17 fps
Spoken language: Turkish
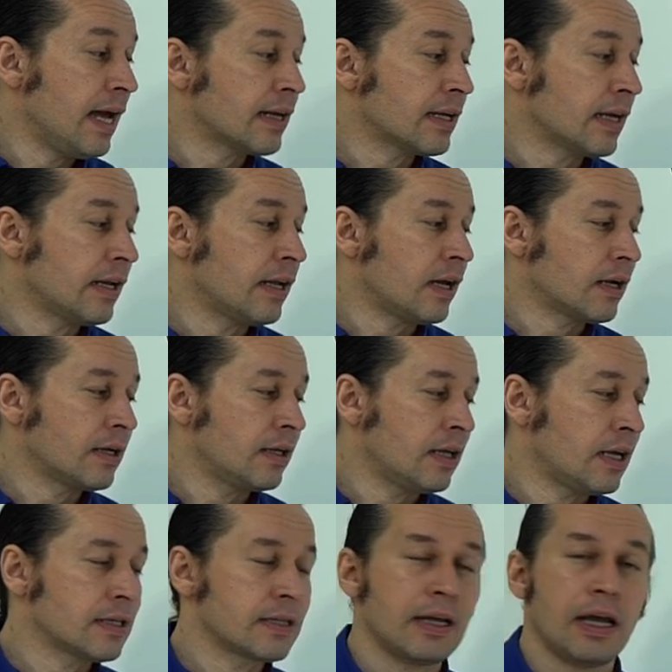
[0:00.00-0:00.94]
derken
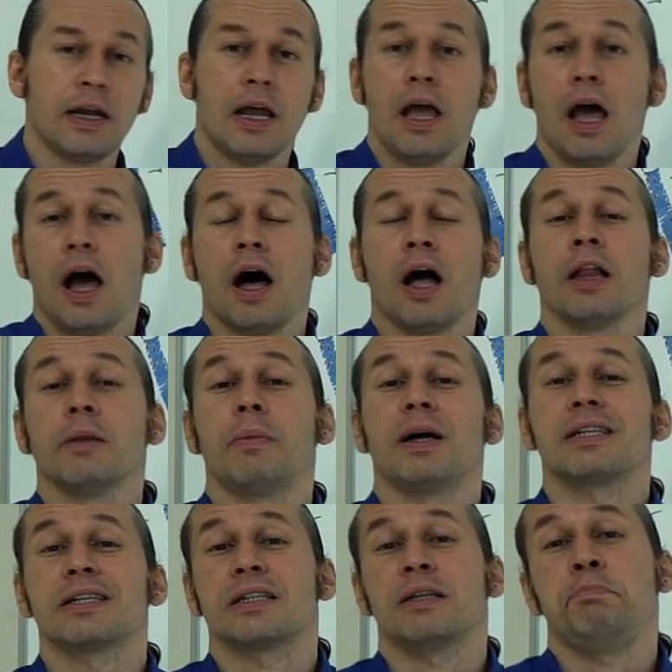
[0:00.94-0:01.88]
arkadaşlar
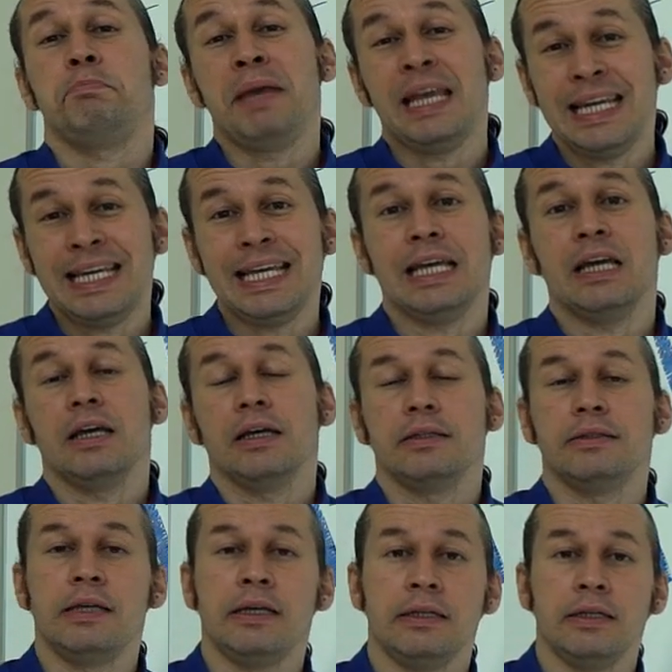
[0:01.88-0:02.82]
Almanca'da beni
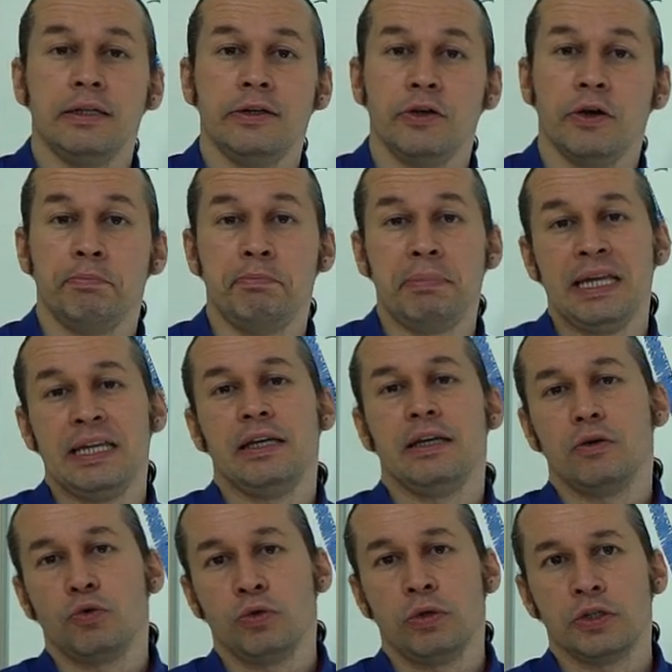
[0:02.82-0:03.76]
deniliyor.
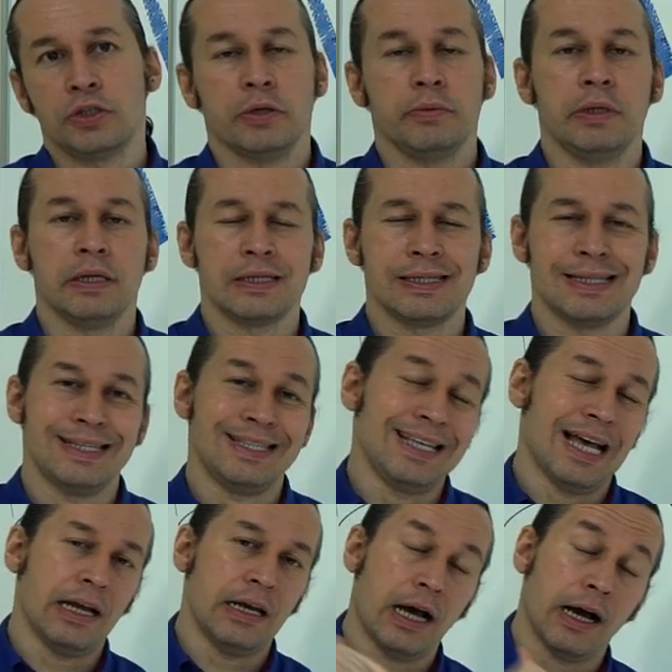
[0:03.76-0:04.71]
Beni
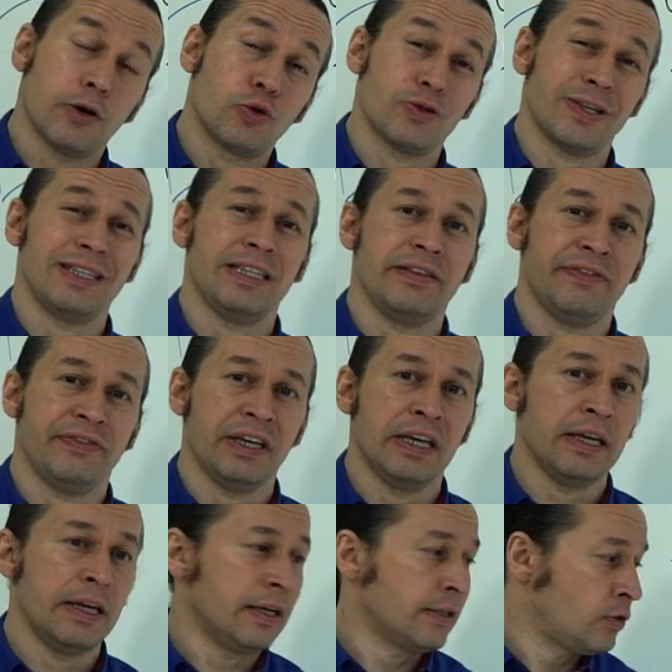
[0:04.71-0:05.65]
ulaşabilirsiniz. Yani akusatifi
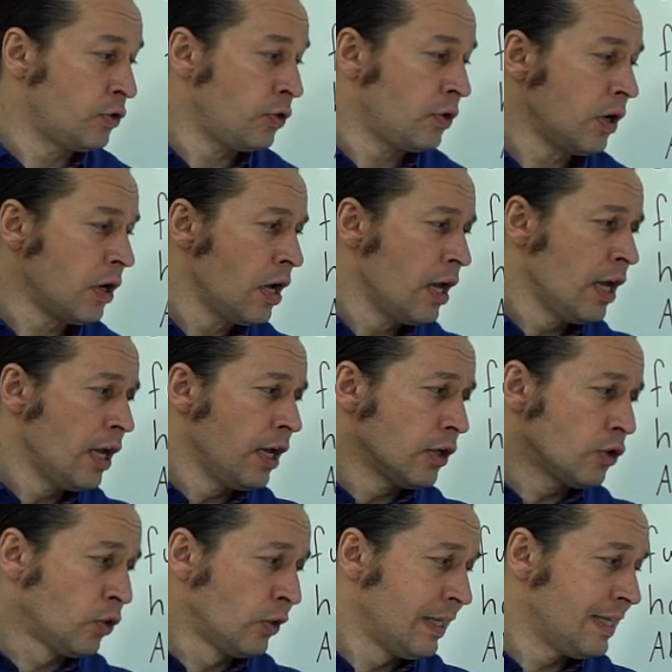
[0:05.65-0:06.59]
gerektiriyor.
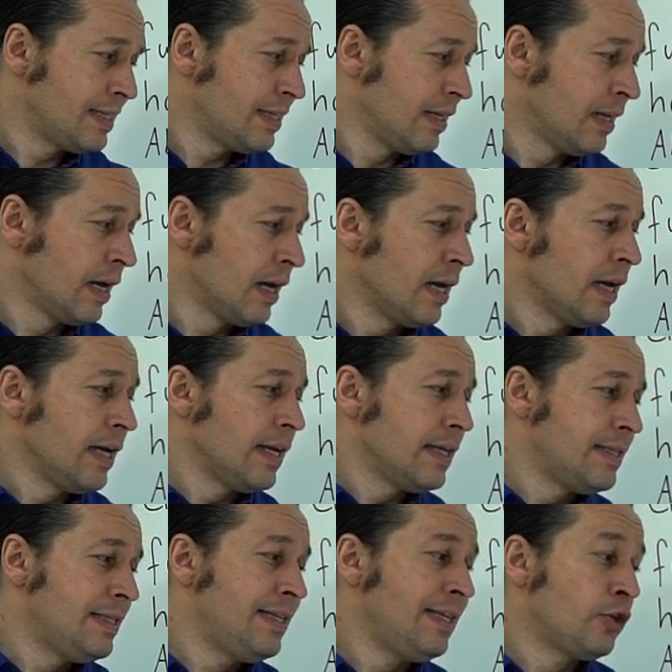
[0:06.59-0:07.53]
Dolayısıyla
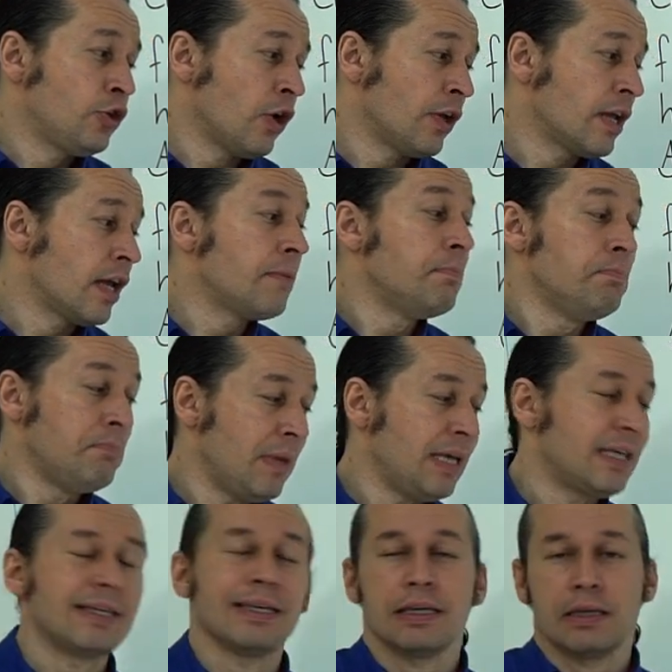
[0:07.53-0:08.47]
Sie können
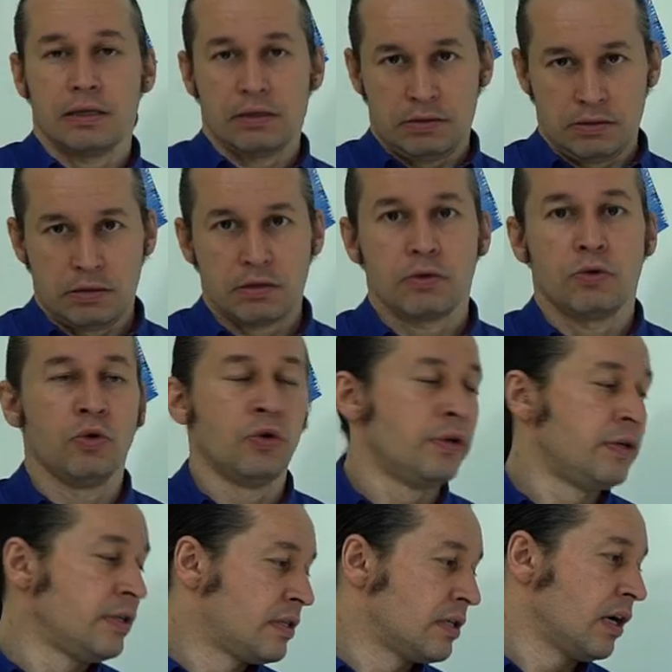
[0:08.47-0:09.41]
mich
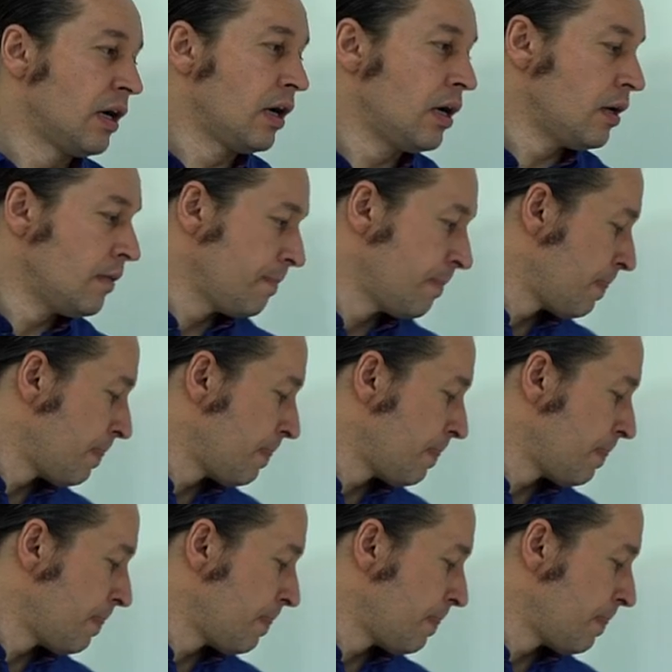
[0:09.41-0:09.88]
unter